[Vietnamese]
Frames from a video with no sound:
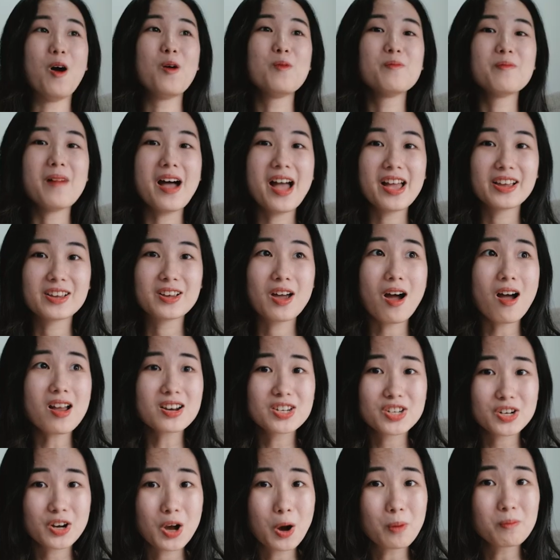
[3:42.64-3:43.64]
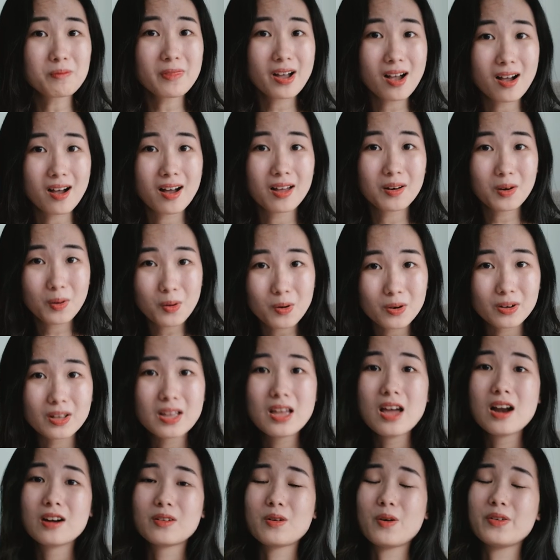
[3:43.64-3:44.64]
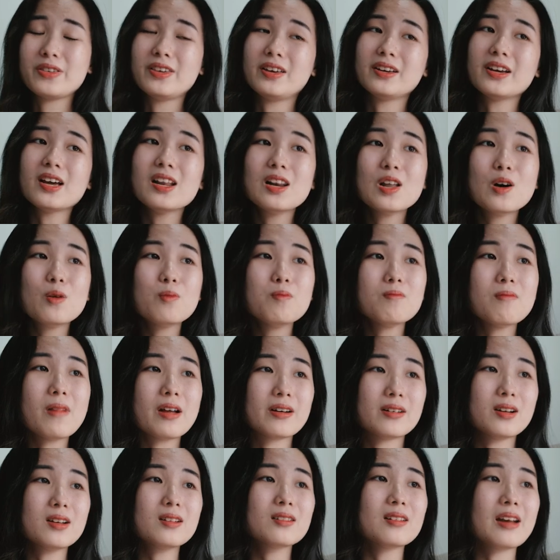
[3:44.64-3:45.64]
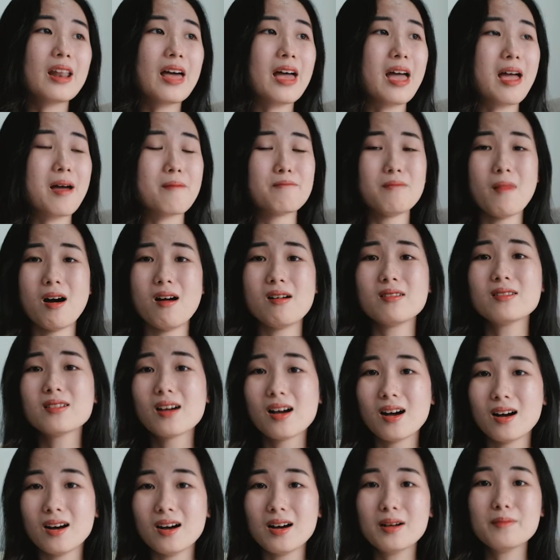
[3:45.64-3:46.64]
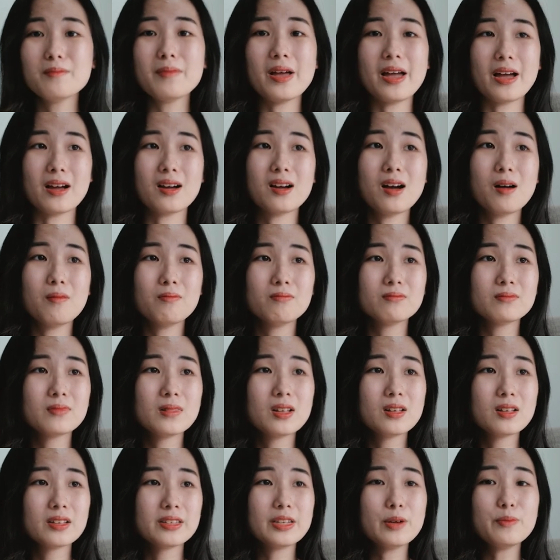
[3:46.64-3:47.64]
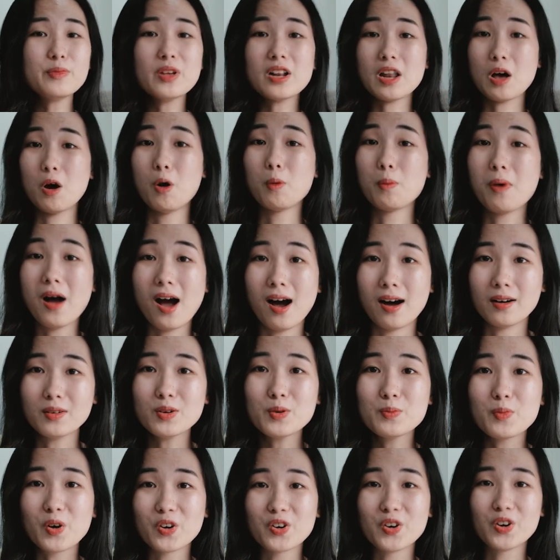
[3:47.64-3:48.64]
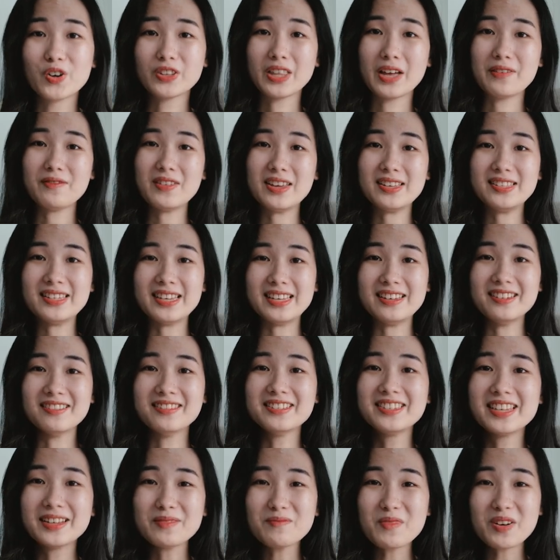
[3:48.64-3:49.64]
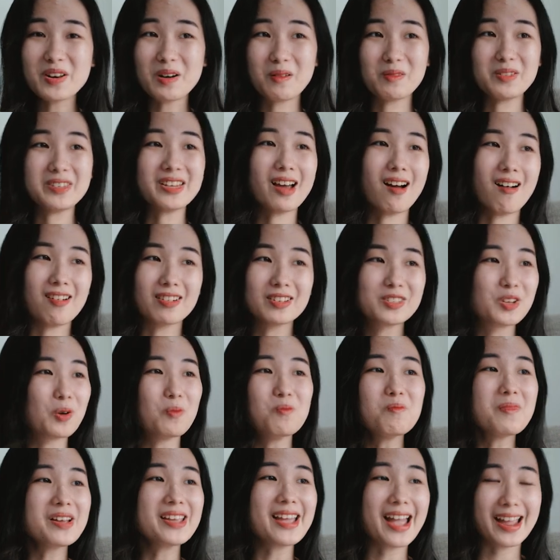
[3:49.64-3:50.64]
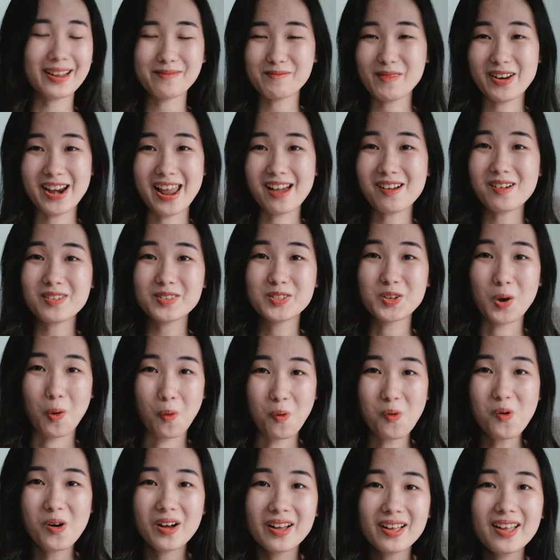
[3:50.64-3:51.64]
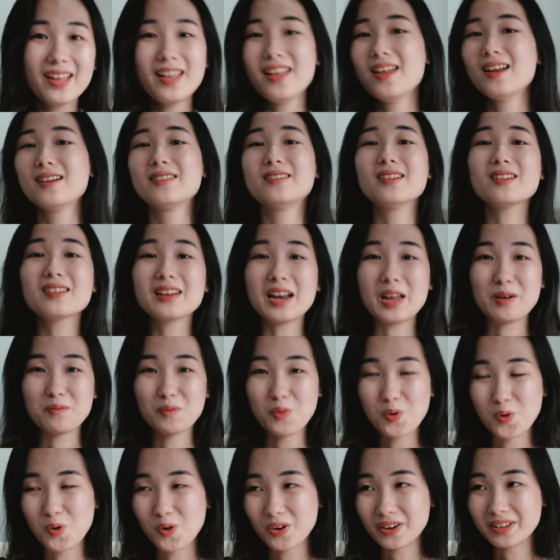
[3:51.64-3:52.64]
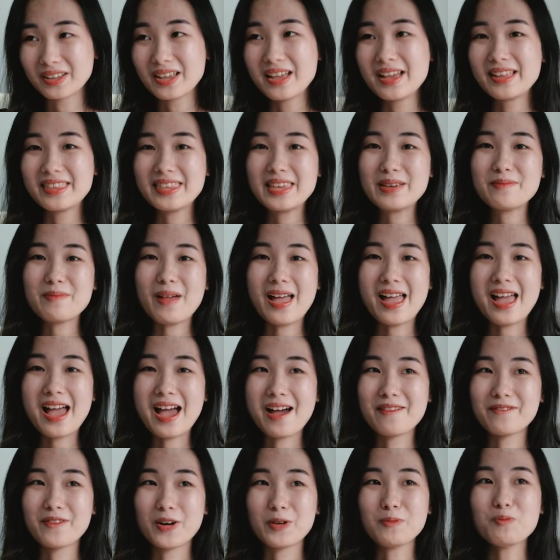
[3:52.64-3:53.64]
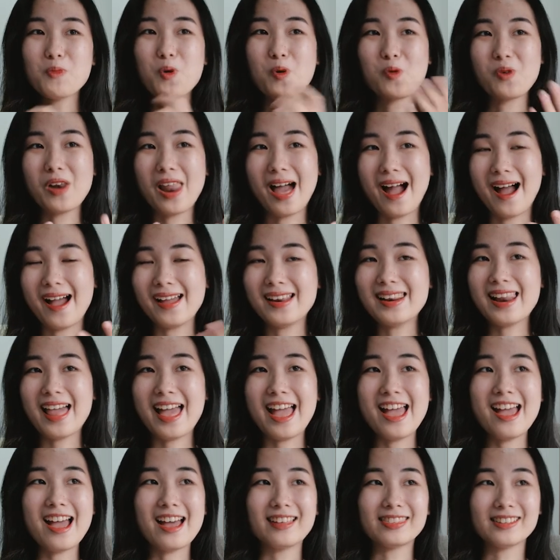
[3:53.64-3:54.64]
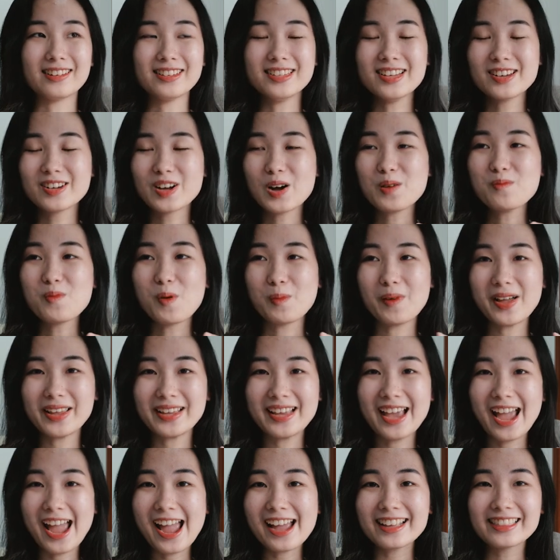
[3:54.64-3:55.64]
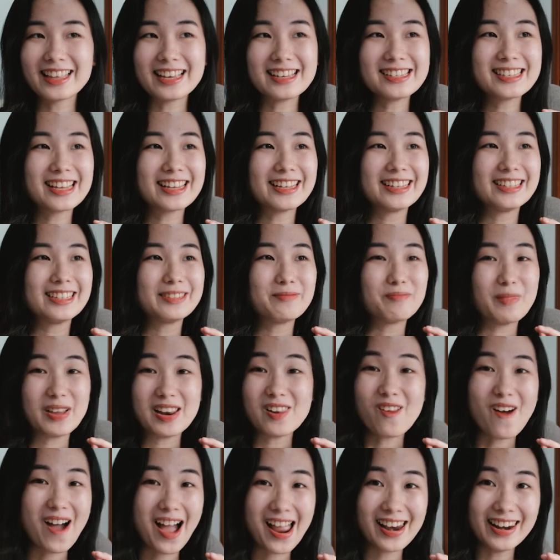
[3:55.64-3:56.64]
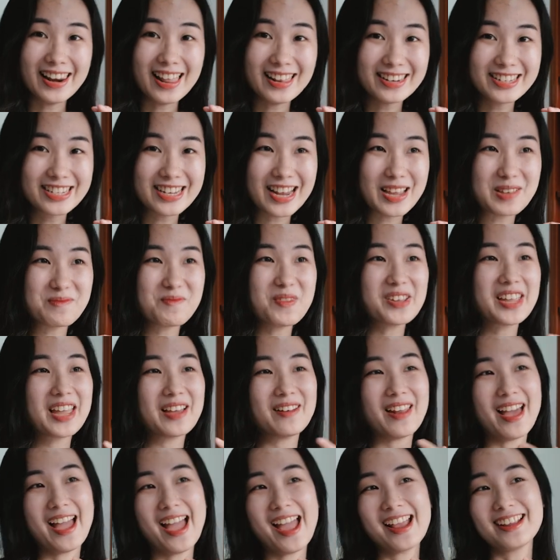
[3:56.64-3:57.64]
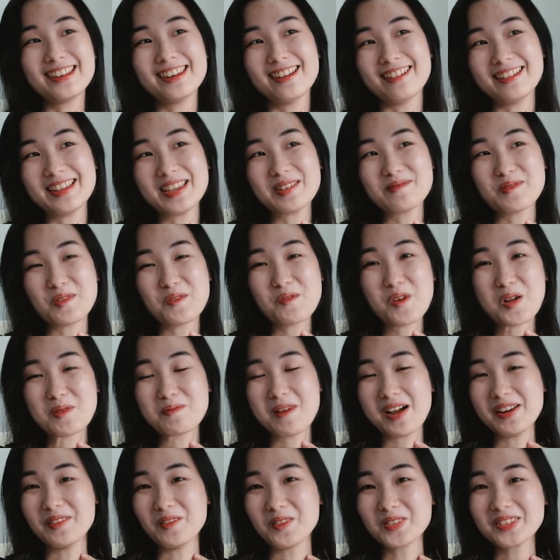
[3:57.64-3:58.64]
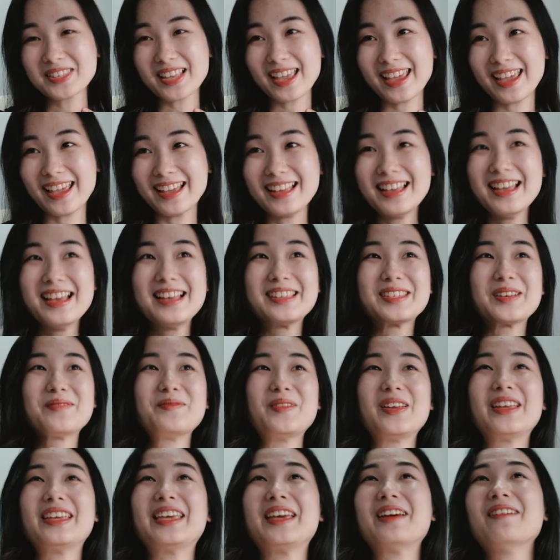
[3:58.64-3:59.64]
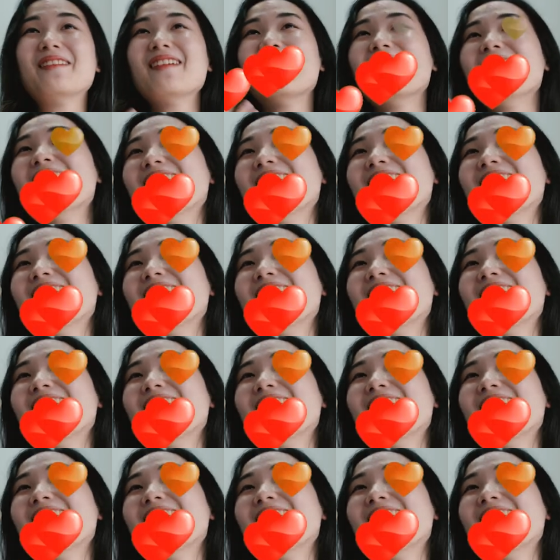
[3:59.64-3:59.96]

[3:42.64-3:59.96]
Oh my gosh, không ngờ luôn. Rồi những cái lúc mà rất là bỡ ngỡ mà không, giống như là hụt hẫng luôn mọi người, tại vì chị nữ chính bắt đầu chọn chúng mấy anh mà đã có chủ á, rất là buồn. Nhưng mà Hà vẫn bù lại là Hà tự nhiên có một anh khác thí sinh bị loại lên trên mới kêu là anh đợi em ở ngoài bãi đổ xe, xong mình kiểu